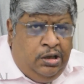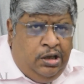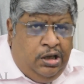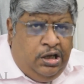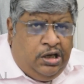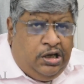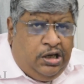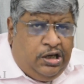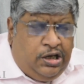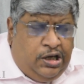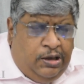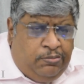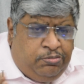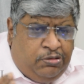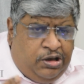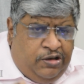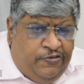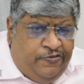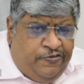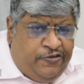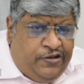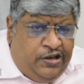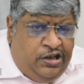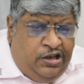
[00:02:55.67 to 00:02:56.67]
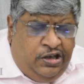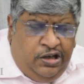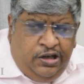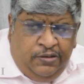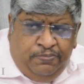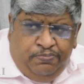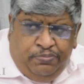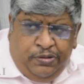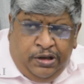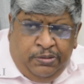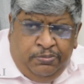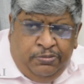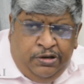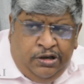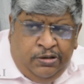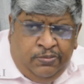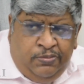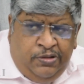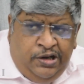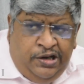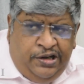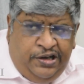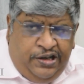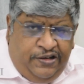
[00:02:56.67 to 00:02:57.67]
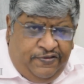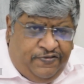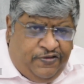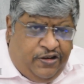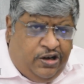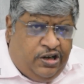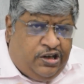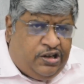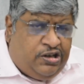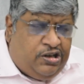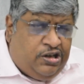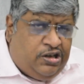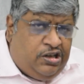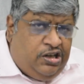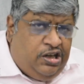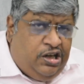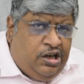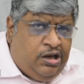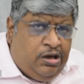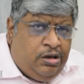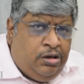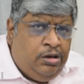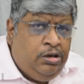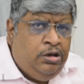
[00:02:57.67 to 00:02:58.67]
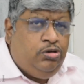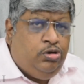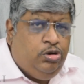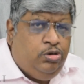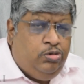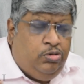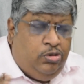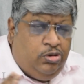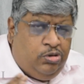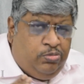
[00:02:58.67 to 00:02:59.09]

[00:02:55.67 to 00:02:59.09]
अगर आपके फ्रेंड ने पेमेंट ने डिफ़ॉल्ट कर लिया तो